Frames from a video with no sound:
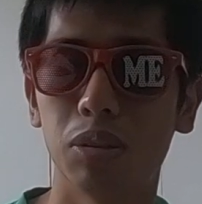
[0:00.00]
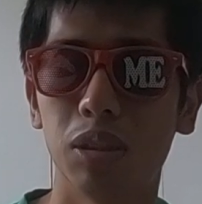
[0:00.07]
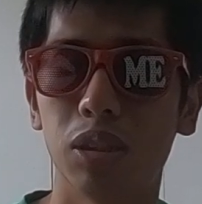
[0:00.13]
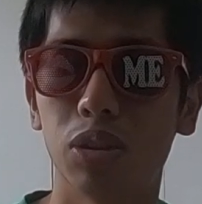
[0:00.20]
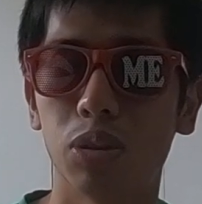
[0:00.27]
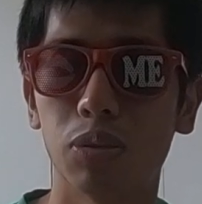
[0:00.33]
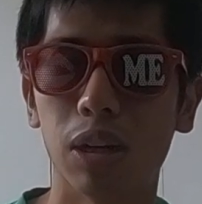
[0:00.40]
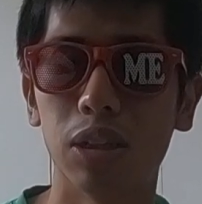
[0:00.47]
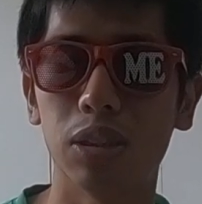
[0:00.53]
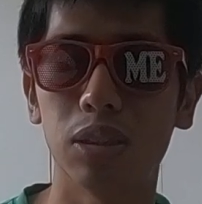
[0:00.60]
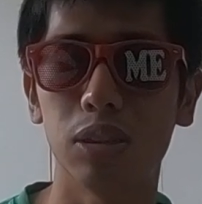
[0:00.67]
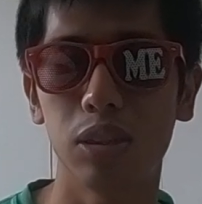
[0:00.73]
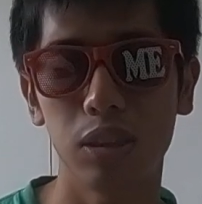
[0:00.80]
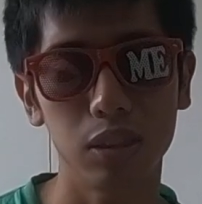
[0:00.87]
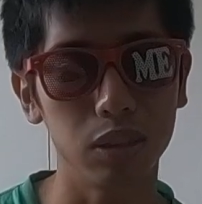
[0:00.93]
ちょっと悪
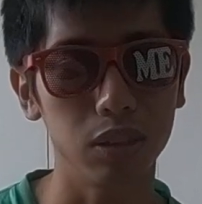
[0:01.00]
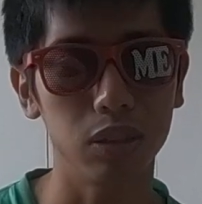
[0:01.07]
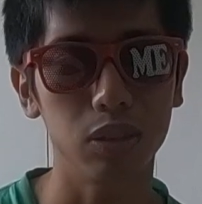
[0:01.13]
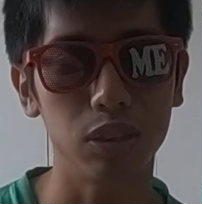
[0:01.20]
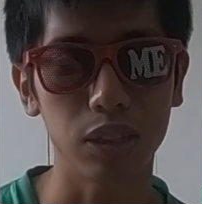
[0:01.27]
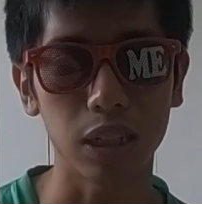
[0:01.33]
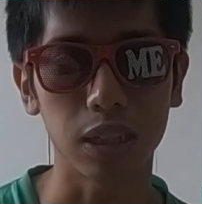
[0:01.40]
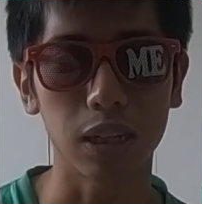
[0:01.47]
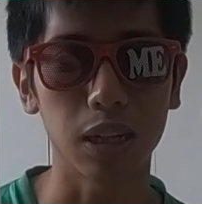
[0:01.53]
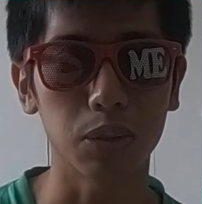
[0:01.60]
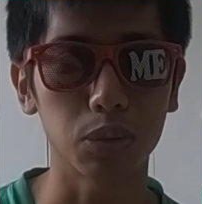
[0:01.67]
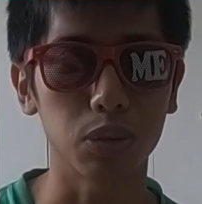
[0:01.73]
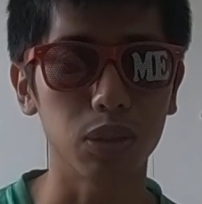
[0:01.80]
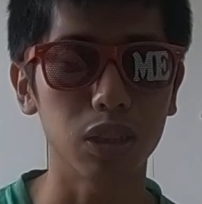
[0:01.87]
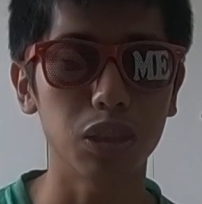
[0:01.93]
い言っちゃいけない
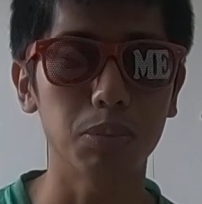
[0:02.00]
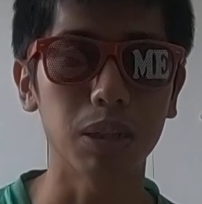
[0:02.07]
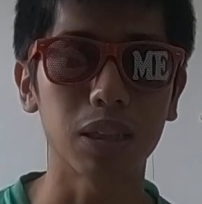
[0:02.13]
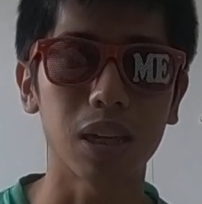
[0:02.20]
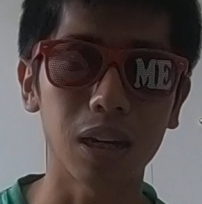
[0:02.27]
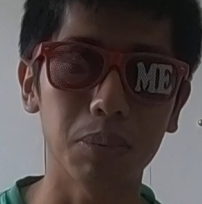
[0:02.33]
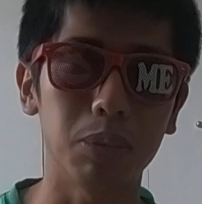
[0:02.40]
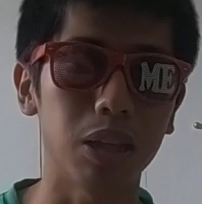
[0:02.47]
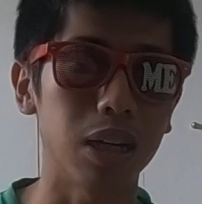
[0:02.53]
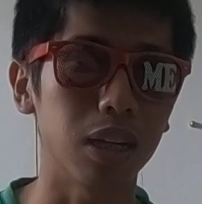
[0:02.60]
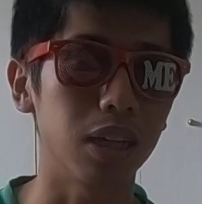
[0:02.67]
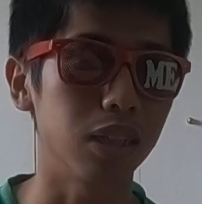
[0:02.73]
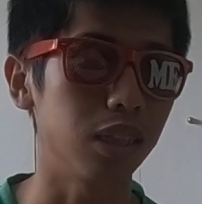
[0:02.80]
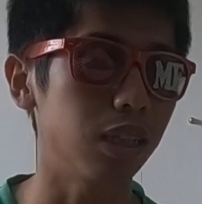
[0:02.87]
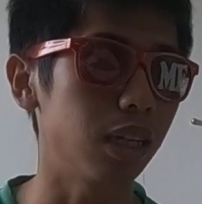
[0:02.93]
ことを言ってしまったなみたいな
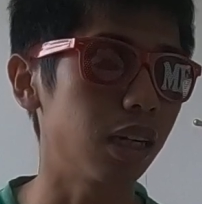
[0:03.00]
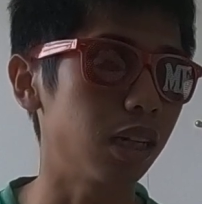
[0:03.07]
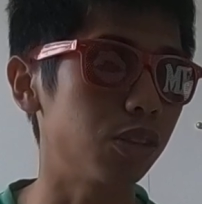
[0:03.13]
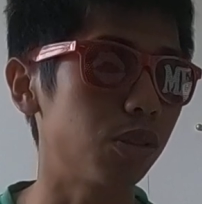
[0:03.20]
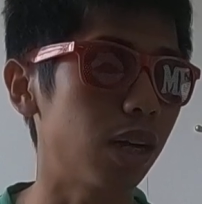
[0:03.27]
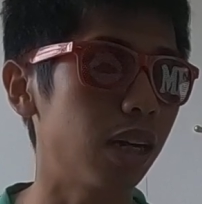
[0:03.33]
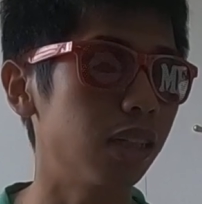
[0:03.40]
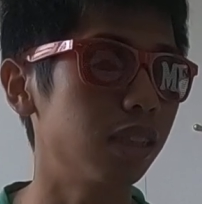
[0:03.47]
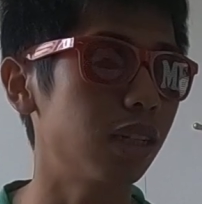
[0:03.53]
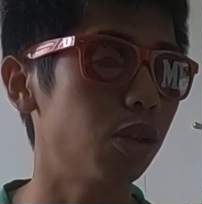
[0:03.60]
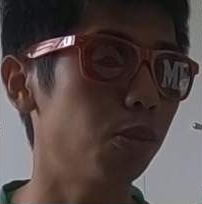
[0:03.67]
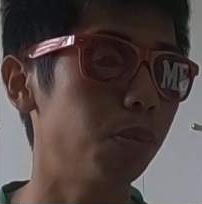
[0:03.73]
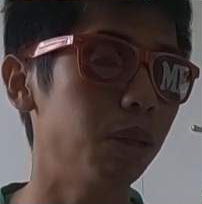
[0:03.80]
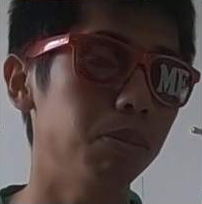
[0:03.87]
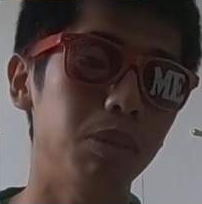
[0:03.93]
感じでなんかちょっと反省
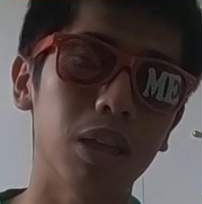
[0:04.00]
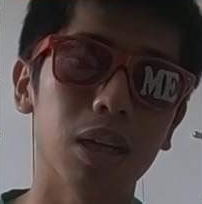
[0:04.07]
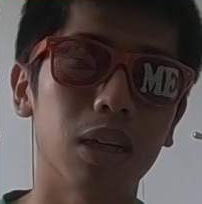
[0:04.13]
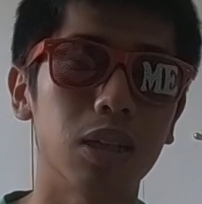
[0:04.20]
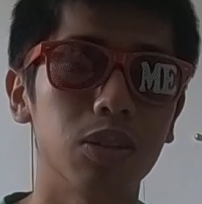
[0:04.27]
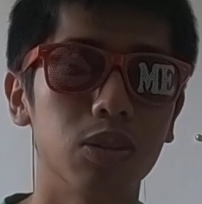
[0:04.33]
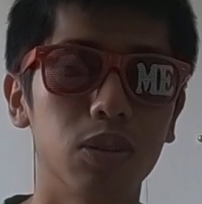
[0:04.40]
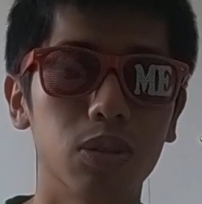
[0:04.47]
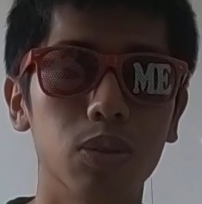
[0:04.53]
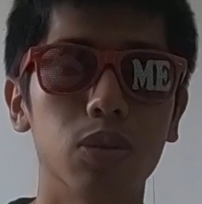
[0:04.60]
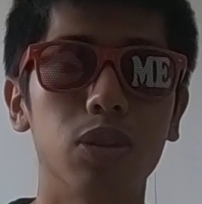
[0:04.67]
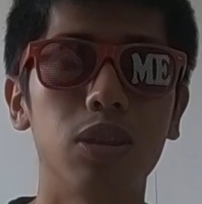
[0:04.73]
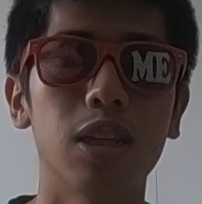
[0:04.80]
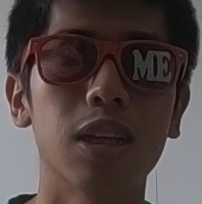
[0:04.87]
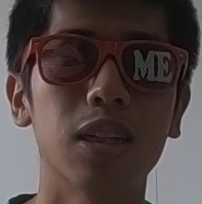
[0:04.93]
の弁みたいなこと
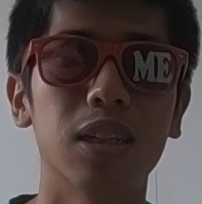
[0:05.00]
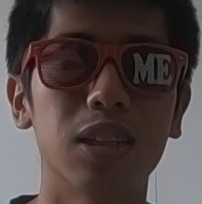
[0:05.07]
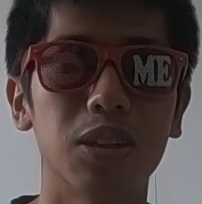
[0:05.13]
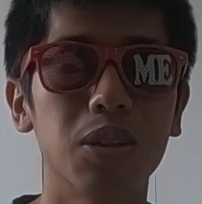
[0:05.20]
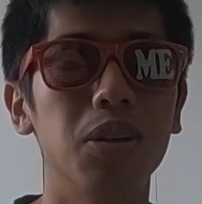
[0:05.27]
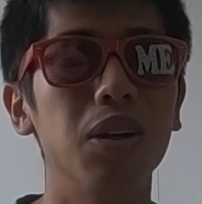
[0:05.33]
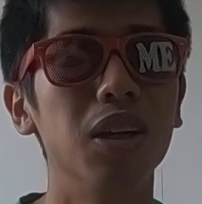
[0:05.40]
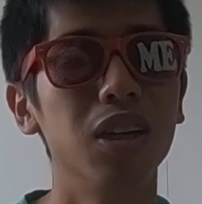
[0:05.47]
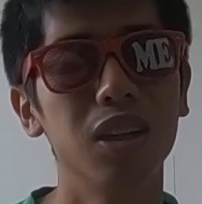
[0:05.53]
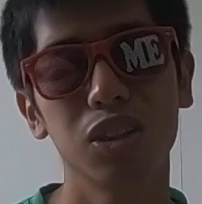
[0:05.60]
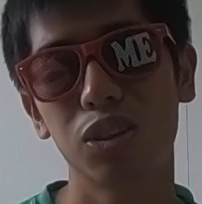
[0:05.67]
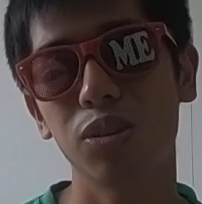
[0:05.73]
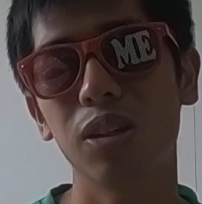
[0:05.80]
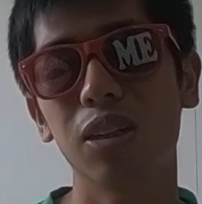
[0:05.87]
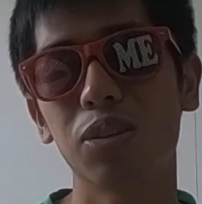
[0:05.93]
言ってたんだけど
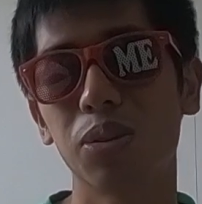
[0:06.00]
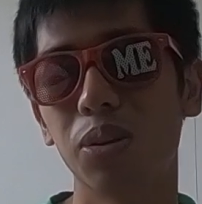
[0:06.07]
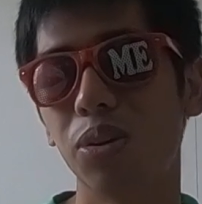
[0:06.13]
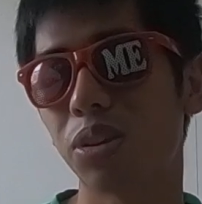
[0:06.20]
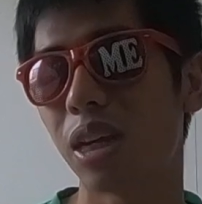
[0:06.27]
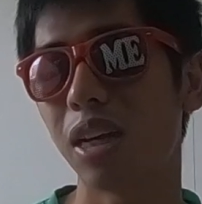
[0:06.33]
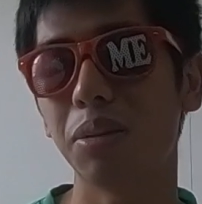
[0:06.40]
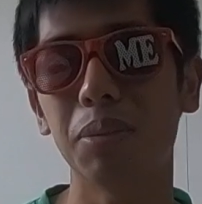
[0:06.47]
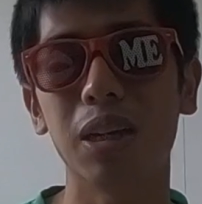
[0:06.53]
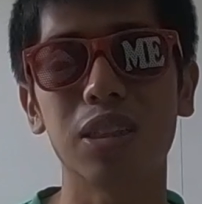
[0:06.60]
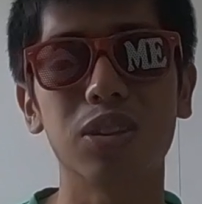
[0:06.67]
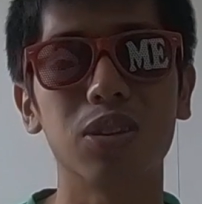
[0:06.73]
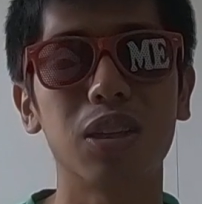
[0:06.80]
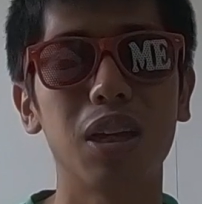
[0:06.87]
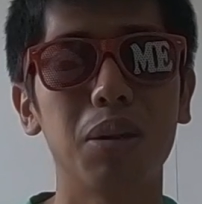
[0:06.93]
その後の
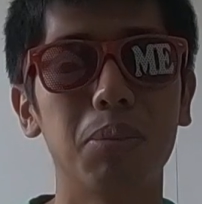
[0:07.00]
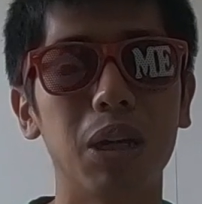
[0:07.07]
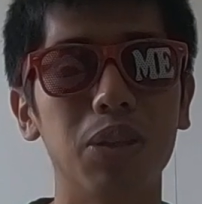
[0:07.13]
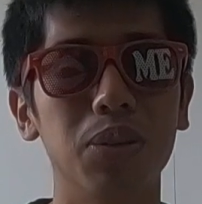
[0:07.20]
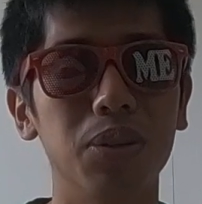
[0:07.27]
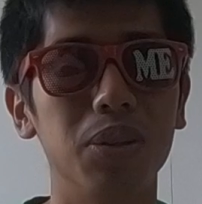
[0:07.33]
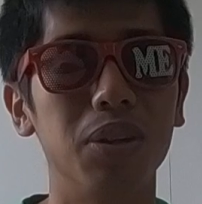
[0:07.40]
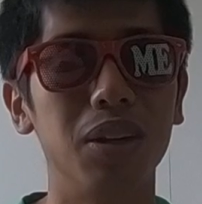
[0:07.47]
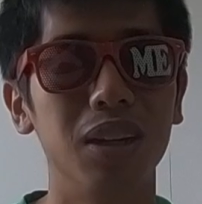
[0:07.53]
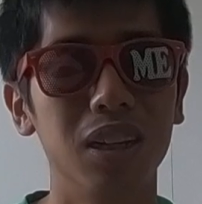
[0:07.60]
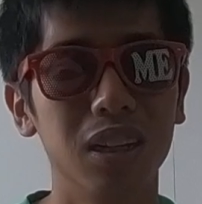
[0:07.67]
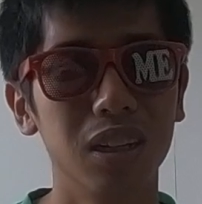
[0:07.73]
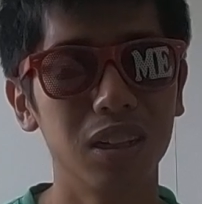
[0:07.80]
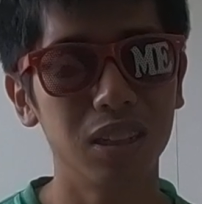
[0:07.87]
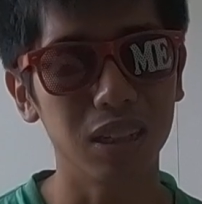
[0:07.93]
タイマーズのテーマの
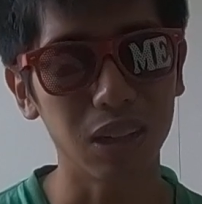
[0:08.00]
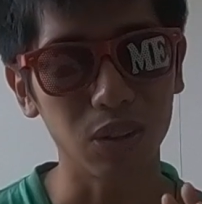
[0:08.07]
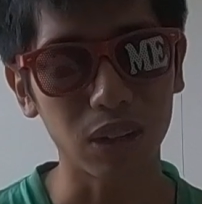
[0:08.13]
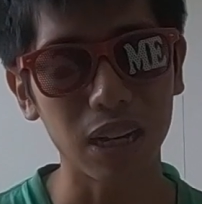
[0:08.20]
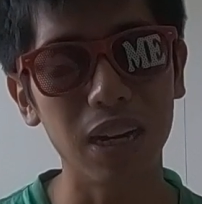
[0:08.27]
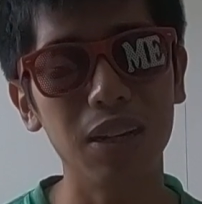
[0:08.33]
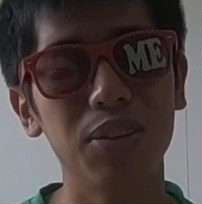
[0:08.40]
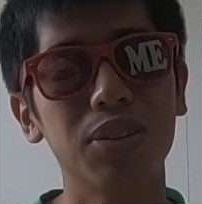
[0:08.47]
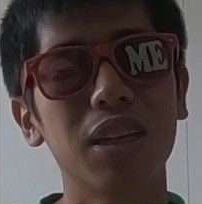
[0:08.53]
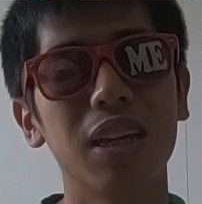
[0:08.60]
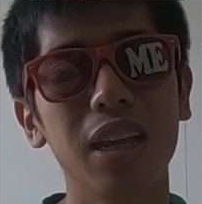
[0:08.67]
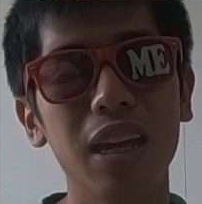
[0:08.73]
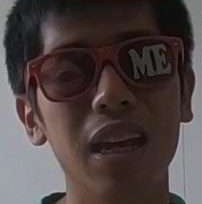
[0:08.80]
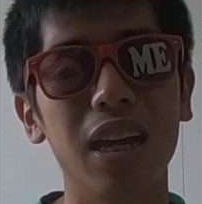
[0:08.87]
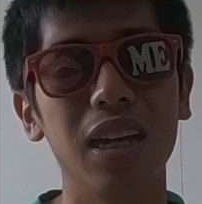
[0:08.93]
あの替え歌
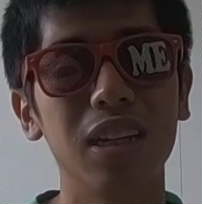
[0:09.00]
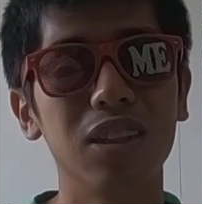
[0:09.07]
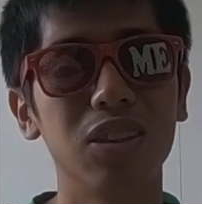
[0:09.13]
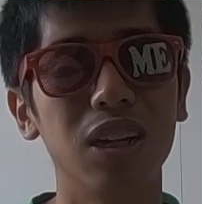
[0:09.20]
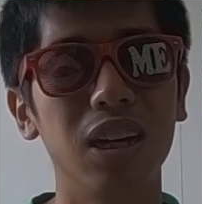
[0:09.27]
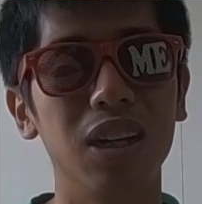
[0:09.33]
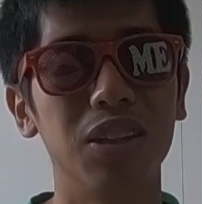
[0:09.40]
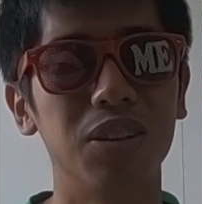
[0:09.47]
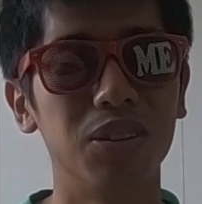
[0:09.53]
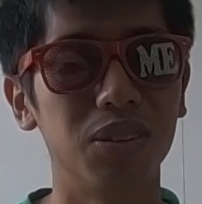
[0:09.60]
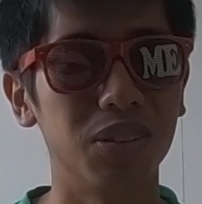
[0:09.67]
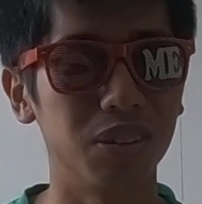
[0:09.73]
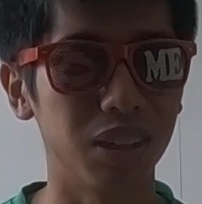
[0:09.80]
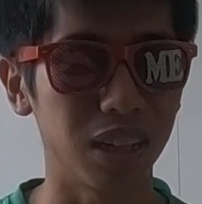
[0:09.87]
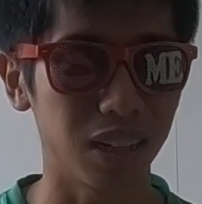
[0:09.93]
であのな